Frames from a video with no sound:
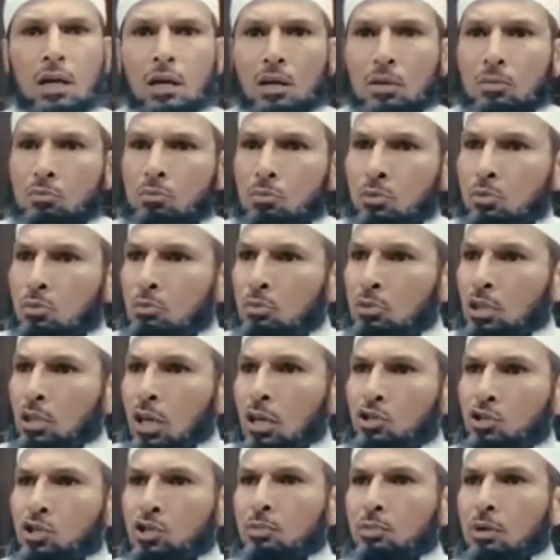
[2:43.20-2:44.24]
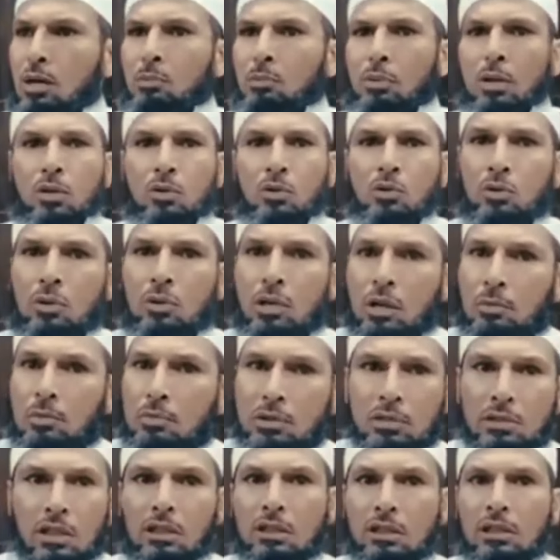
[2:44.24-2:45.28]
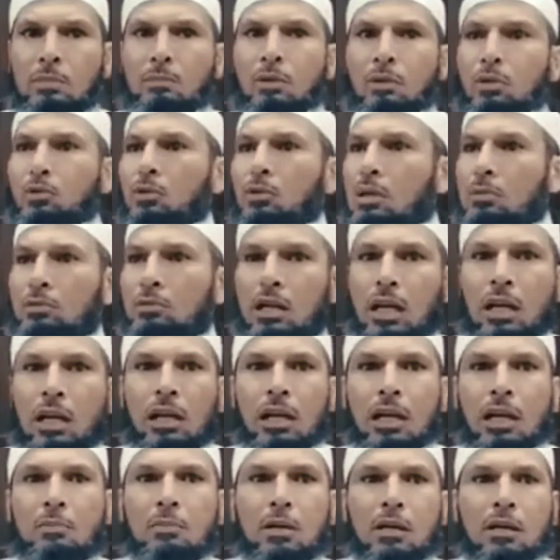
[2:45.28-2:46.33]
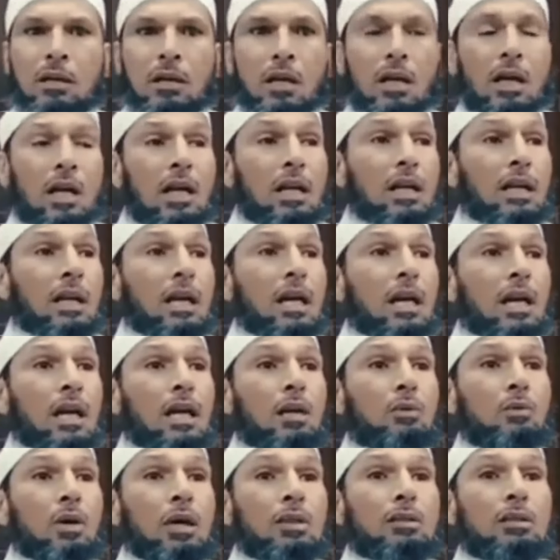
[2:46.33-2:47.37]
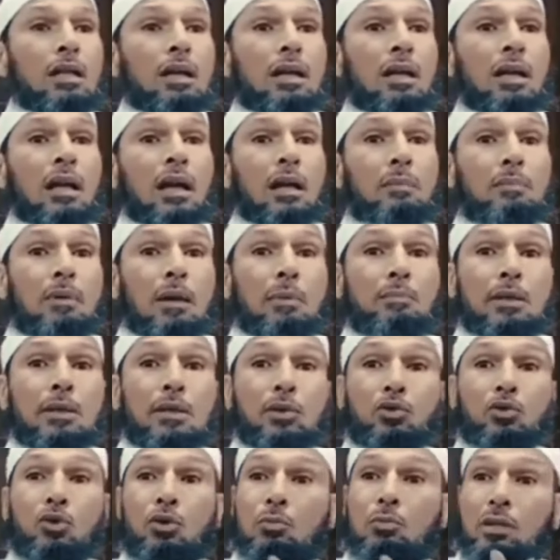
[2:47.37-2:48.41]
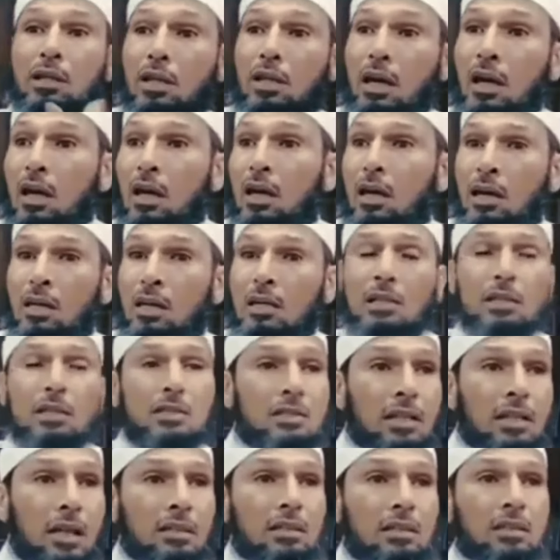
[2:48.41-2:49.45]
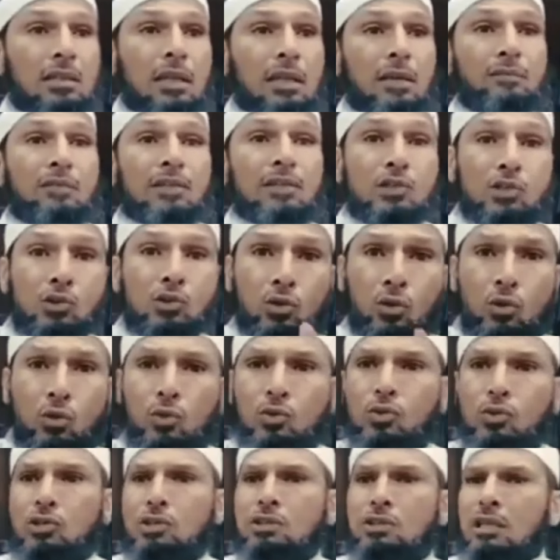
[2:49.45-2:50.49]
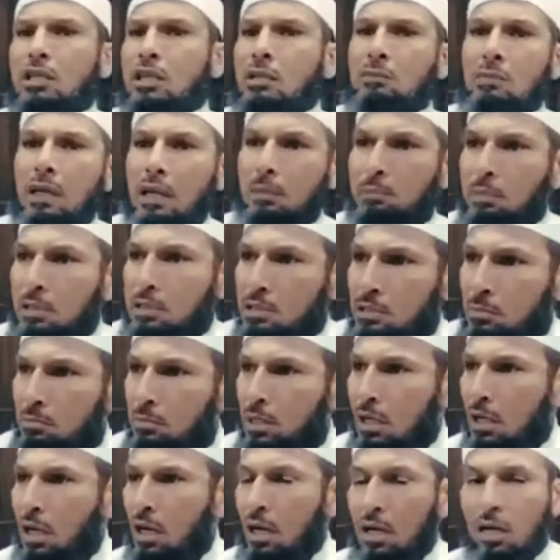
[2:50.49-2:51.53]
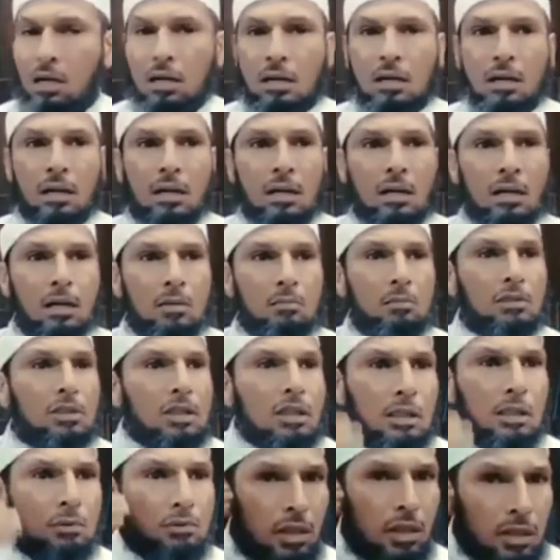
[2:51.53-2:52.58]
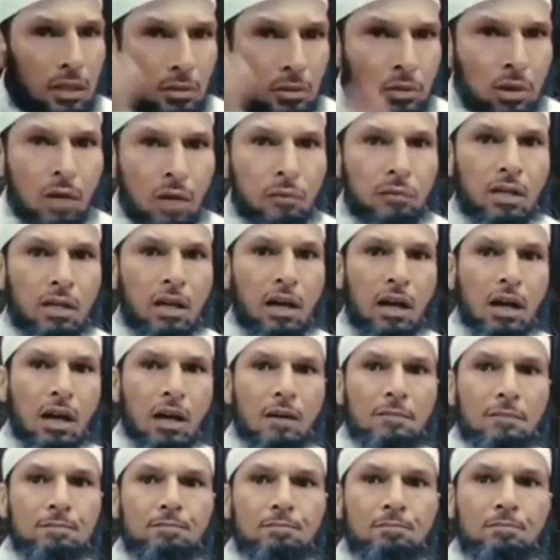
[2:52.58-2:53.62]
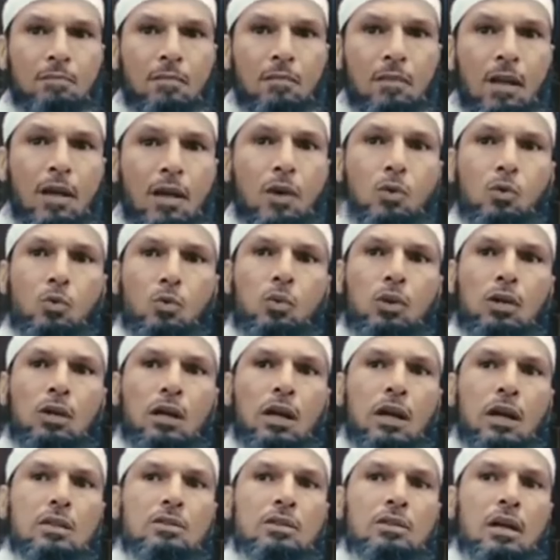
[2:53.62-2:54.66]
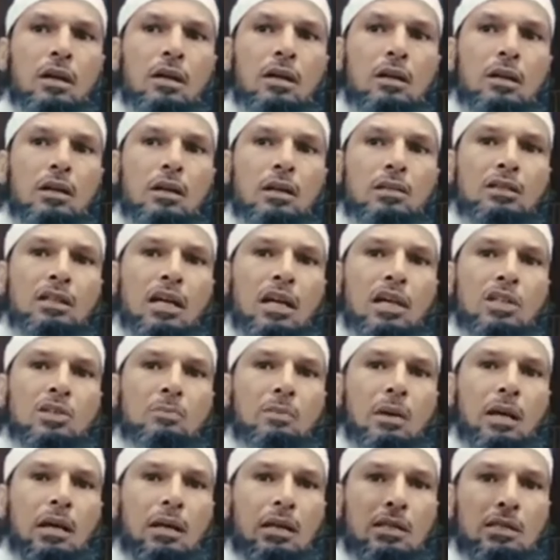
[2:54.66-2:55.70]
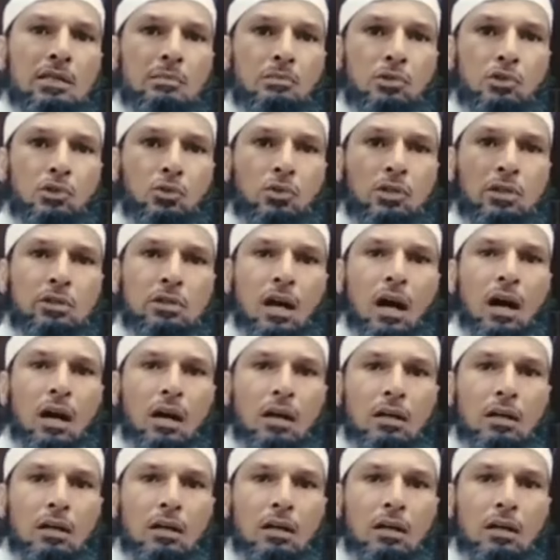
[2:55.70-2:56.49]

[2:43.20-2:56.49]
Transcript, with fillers: متحجبة برك ولا مدينة برك ولا متخلقة برك كاين واحد الرغبة بينك وبينها إنسانية فيزيولوجية كما حبيت تسميها ما تكذبش على روحك فيها أول حاجة تعجبك لازم صورتها